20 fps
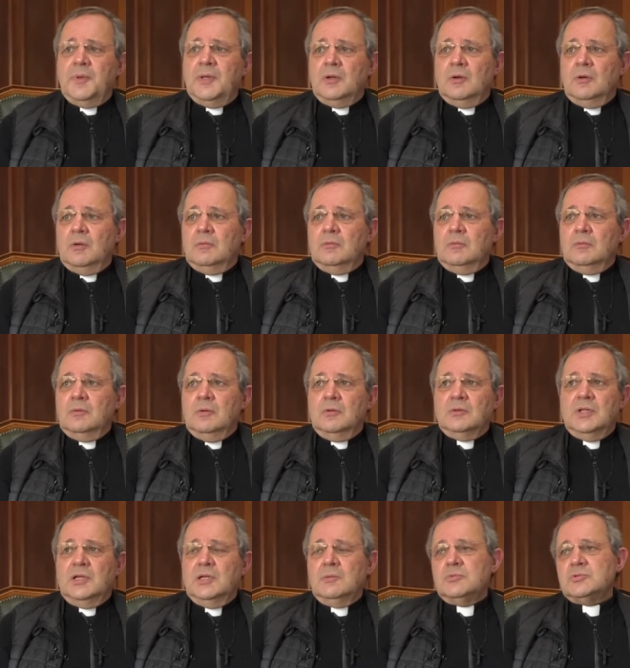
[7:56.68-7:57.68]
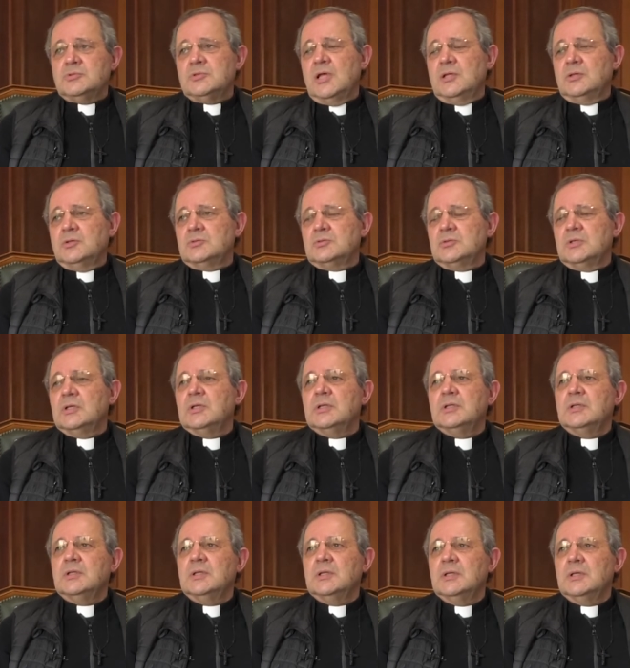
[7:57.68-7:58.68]
pero no tenemos datos
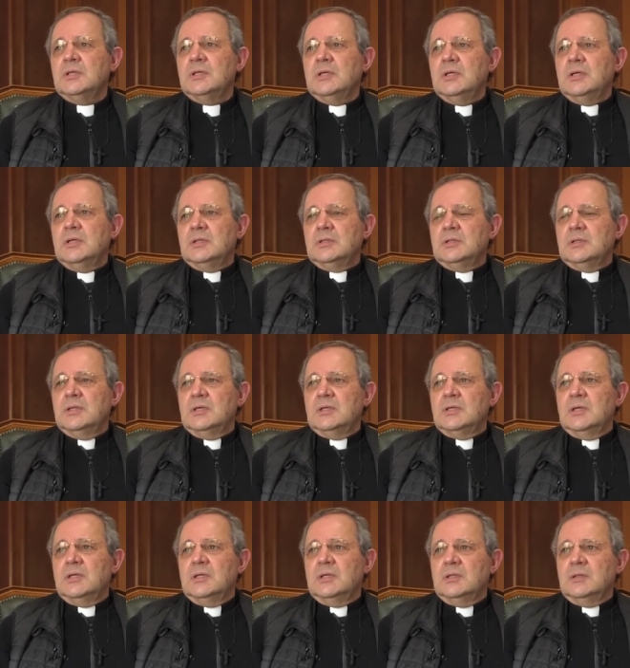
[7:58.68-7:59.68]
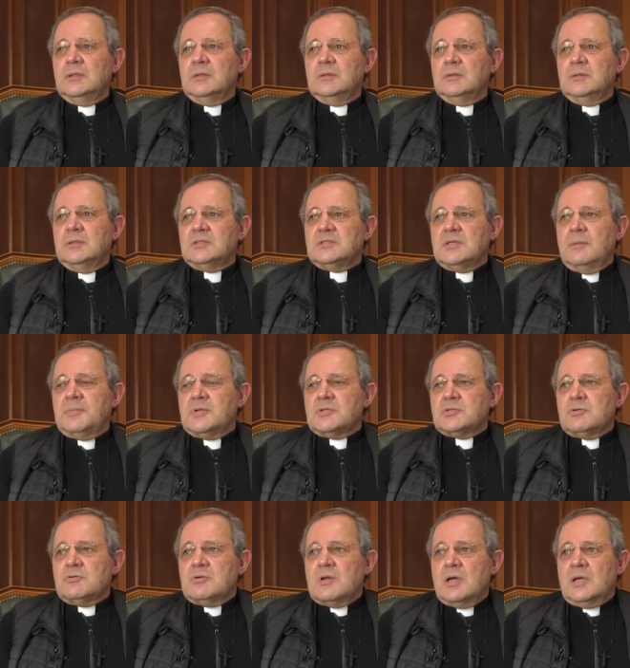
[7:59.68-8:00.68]
de de, esa
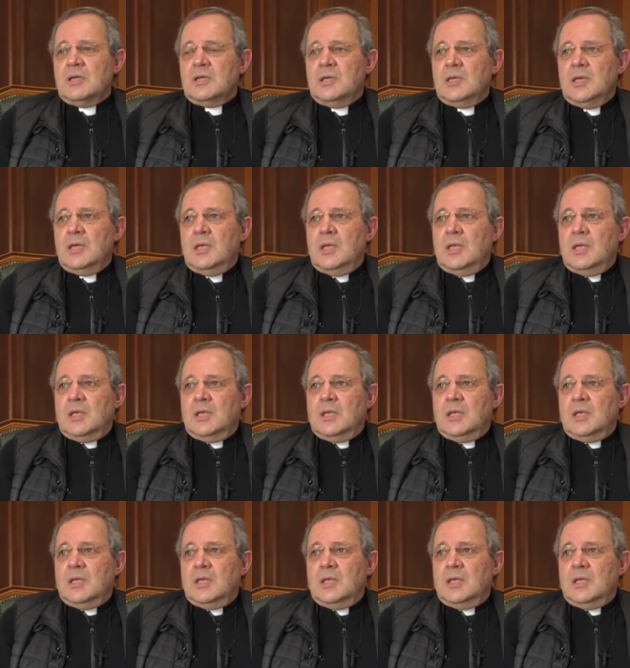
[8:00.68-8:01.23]
persona que,